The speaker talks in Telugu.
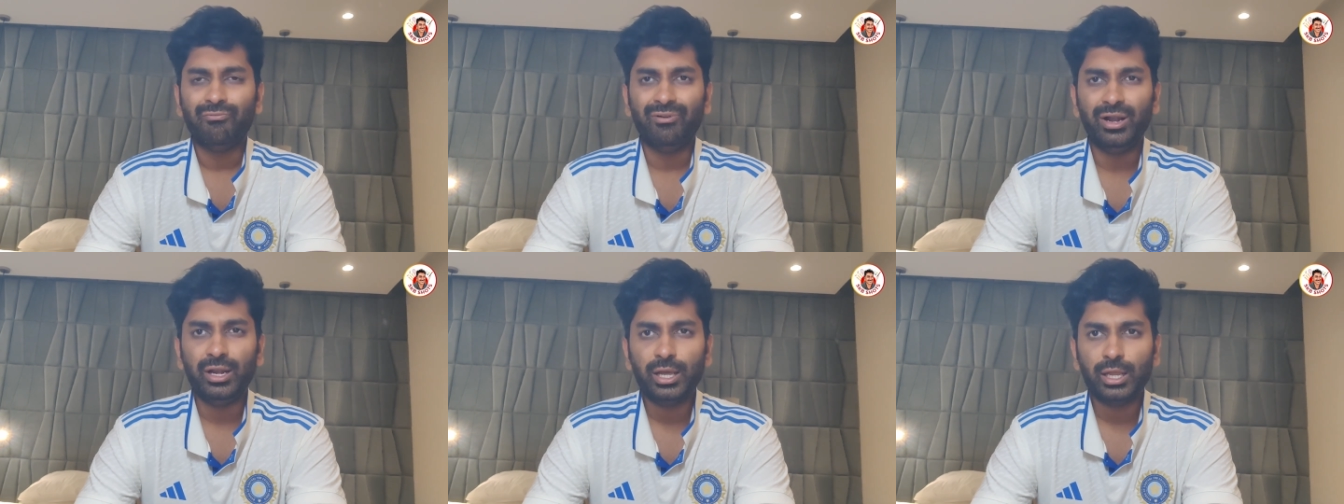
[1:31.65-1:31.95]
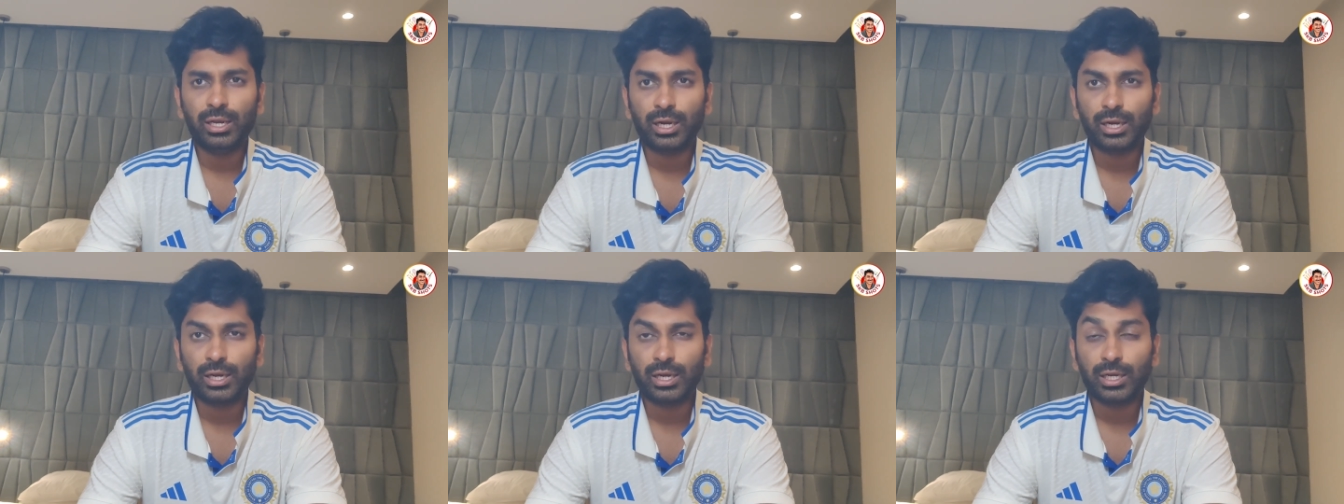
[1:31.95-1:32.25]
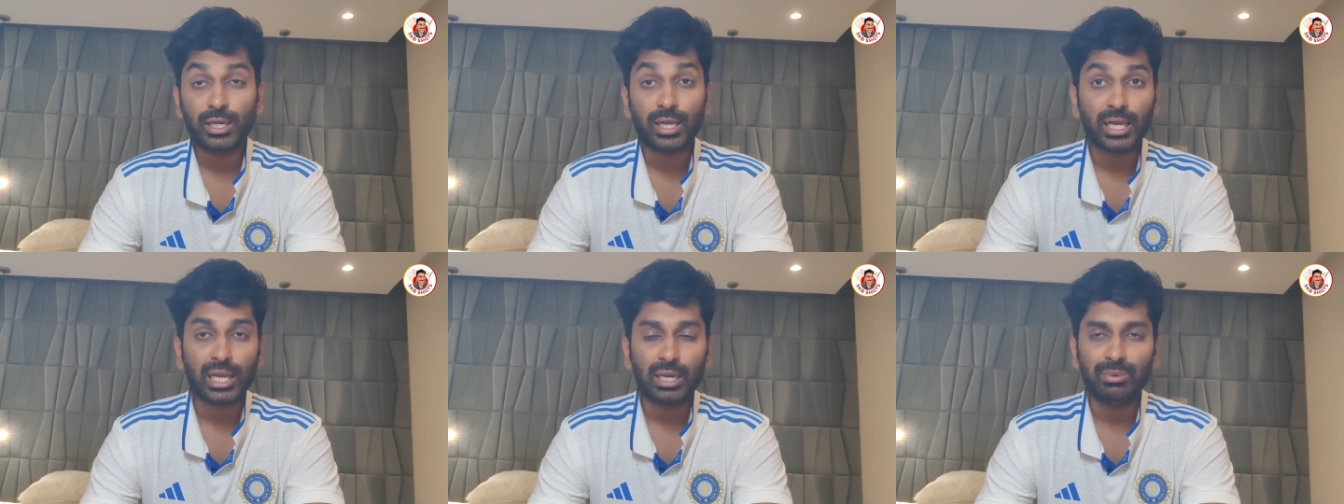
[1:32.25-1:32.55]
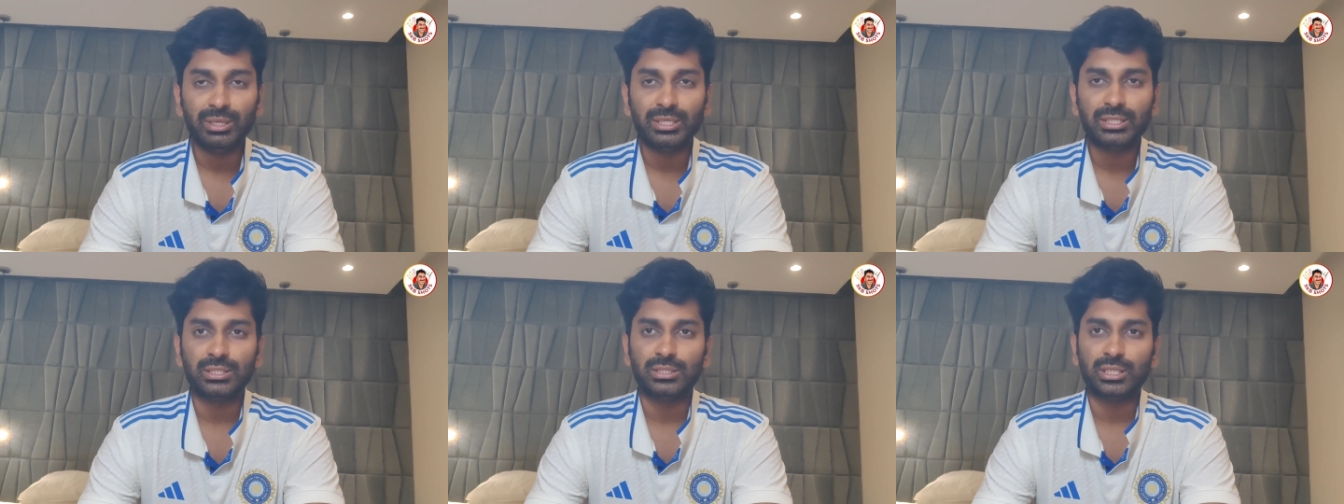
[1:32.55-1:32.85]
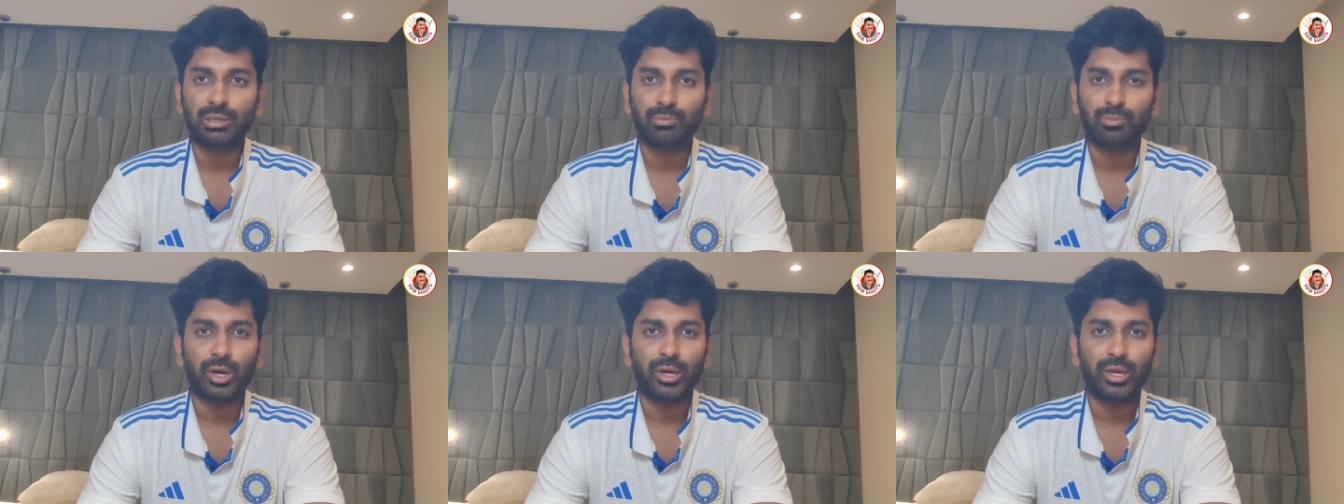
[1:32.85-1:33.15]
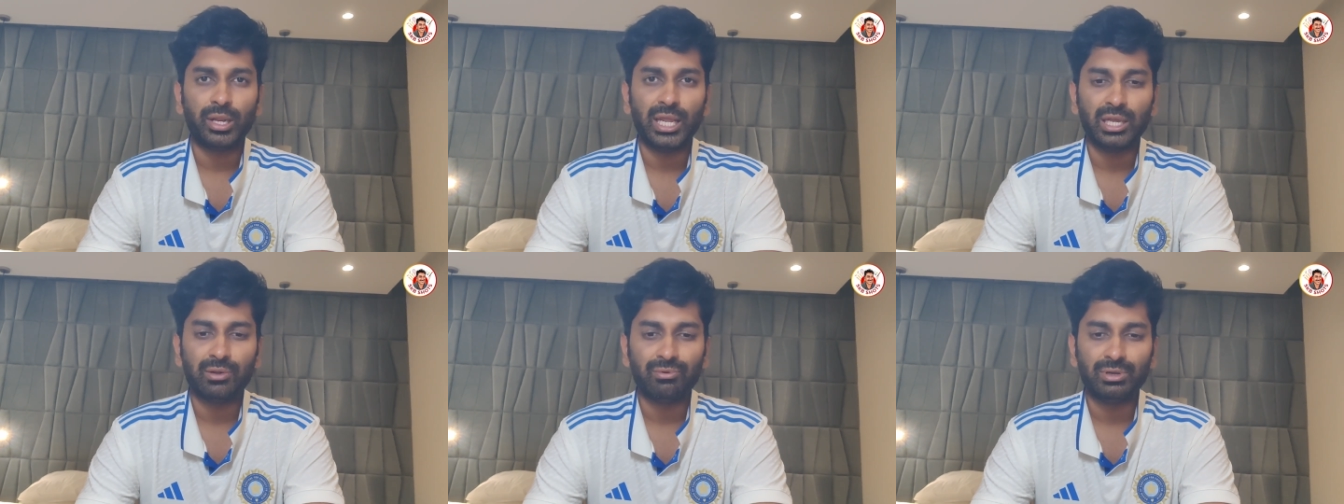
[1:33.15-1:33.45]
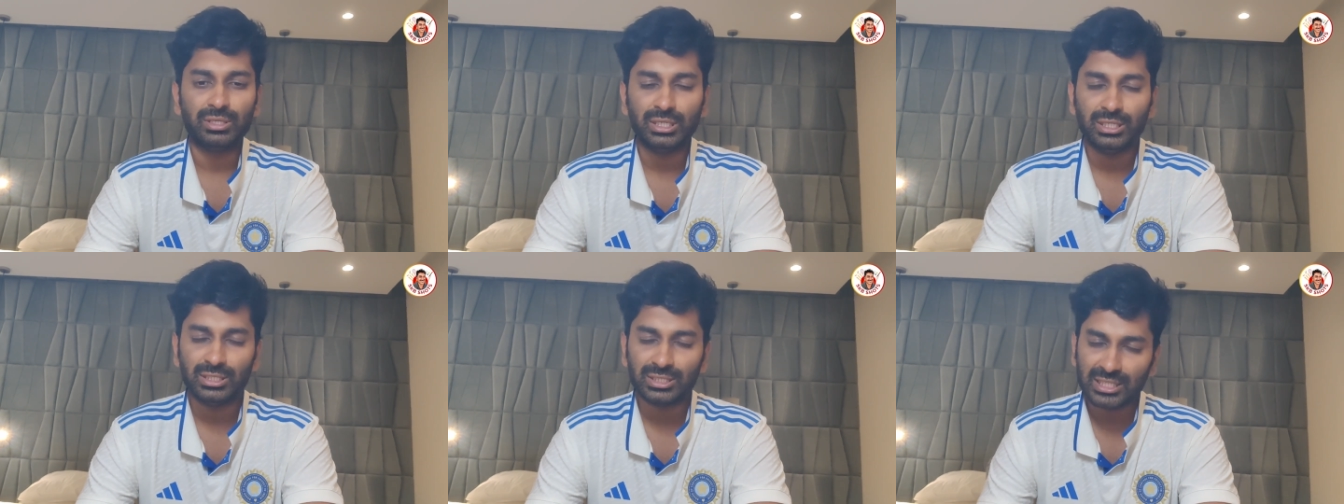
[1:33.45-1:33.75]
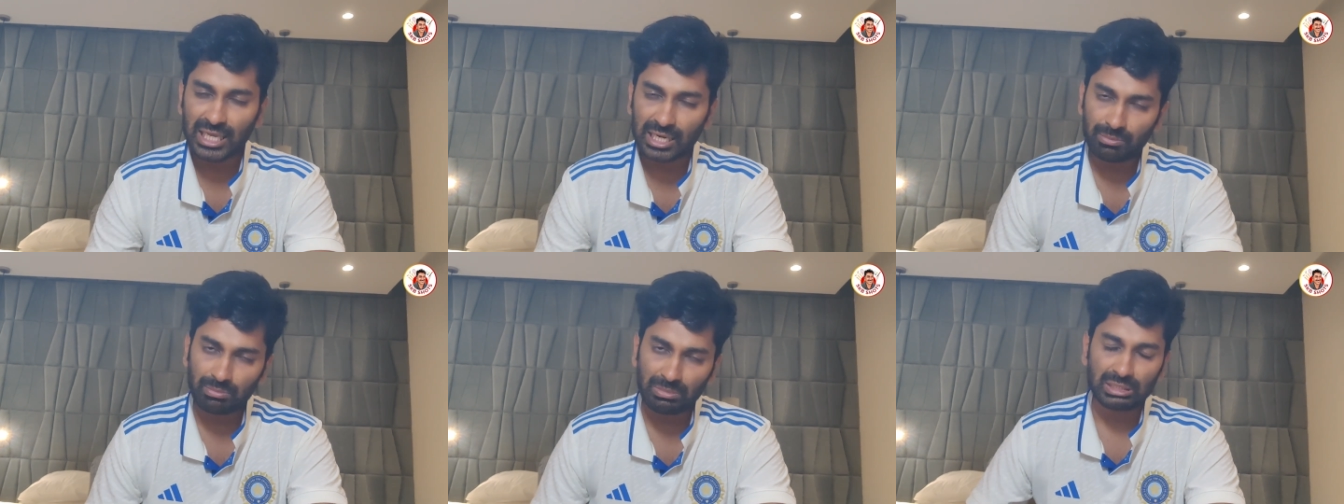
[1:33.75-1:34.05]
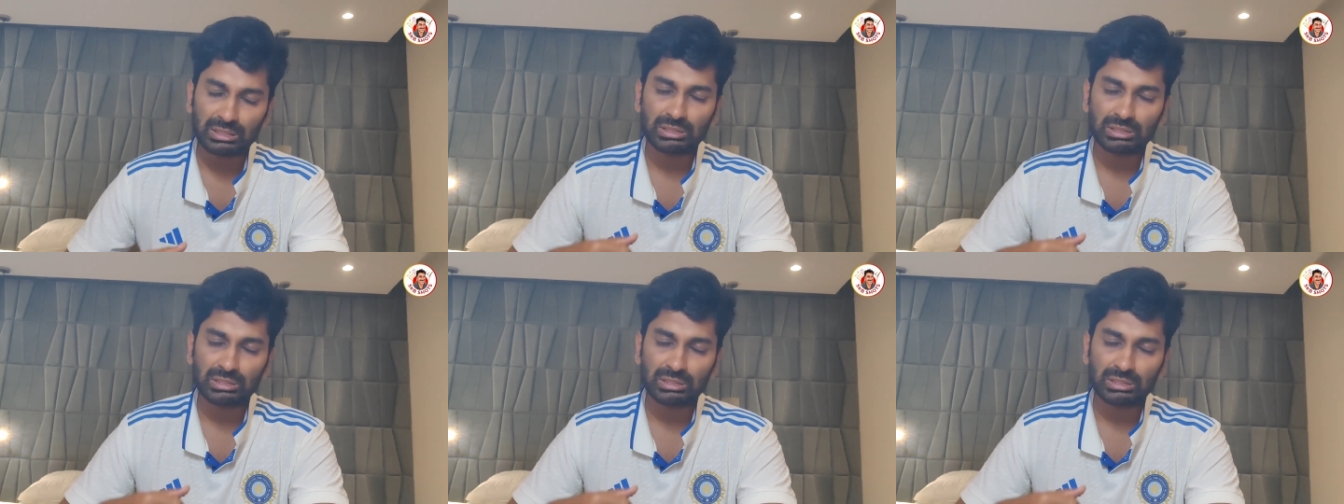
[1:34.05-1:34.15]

వెళ్ళాడు నాకు కనిపించింది తన బాడీ లాంగ్వేజ్ ఈసారి